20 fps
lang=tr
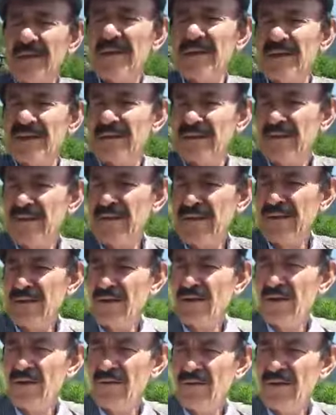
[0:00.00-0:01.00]
inananlar
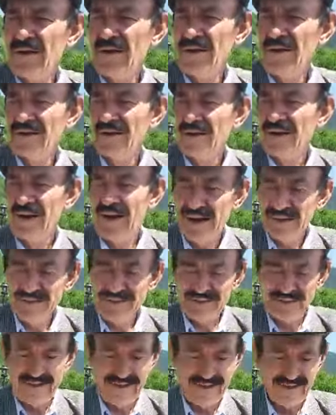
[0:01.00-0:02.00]
ve
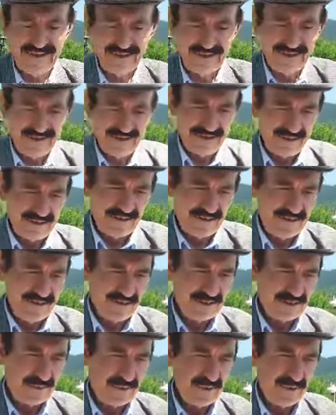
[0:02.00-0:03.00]
hatta e,
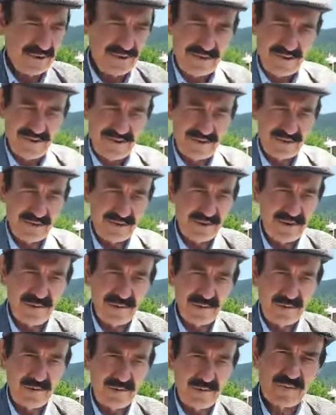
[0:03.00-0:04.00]
hiçbir
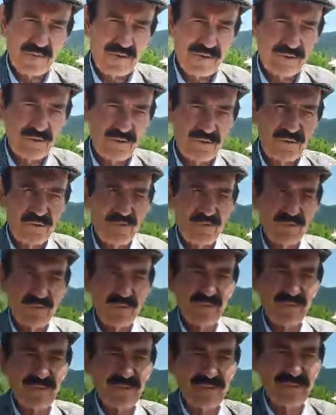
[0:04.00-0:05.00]
açıklamamış benim
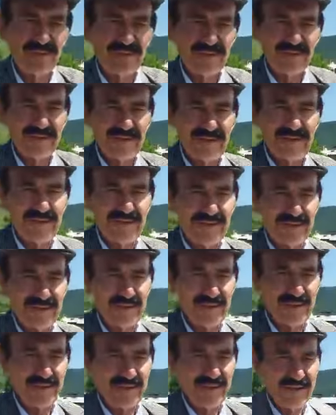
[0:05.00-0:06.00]
duyduğum
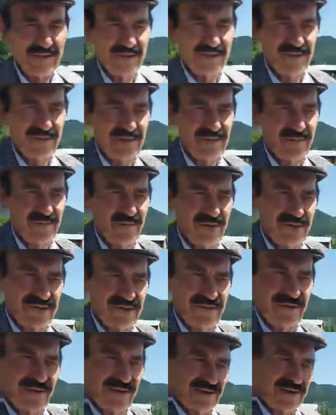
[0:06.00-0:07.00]
kişi ama
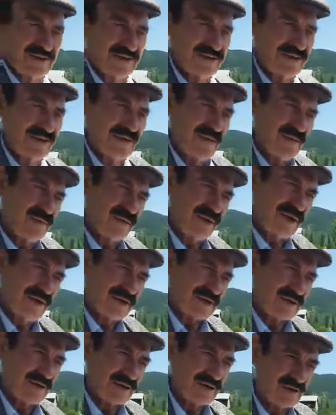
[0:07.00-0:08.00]
rivayettir ama
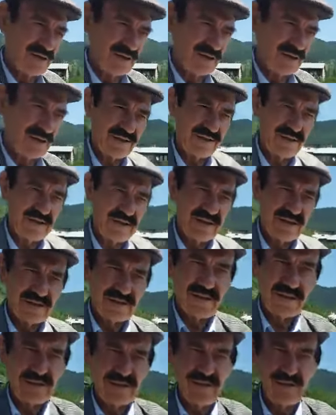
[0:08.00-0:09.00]
gerçektir.
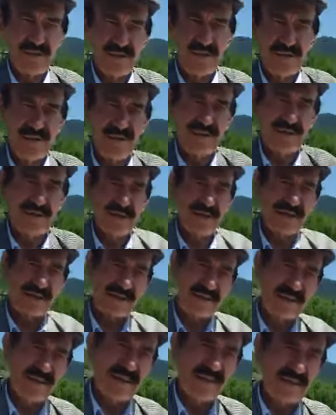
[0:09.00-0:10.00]
Zaten rivayette
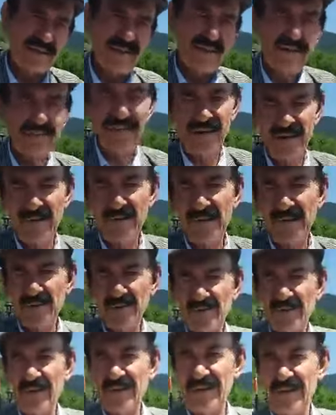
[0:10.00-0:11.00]
eskilerden kalma
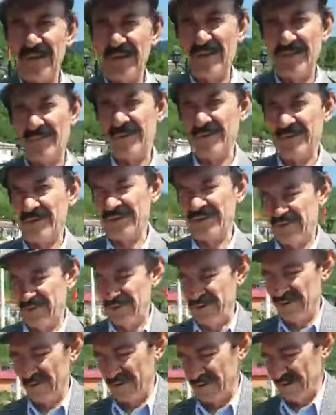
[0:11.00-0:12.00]
söz derler başka
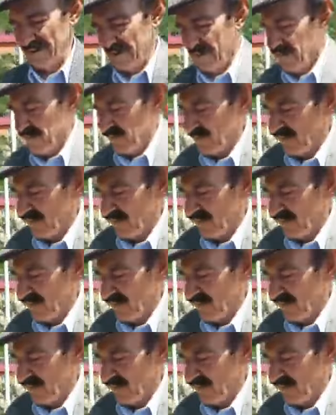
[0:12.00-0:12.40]
evet. kişilerin.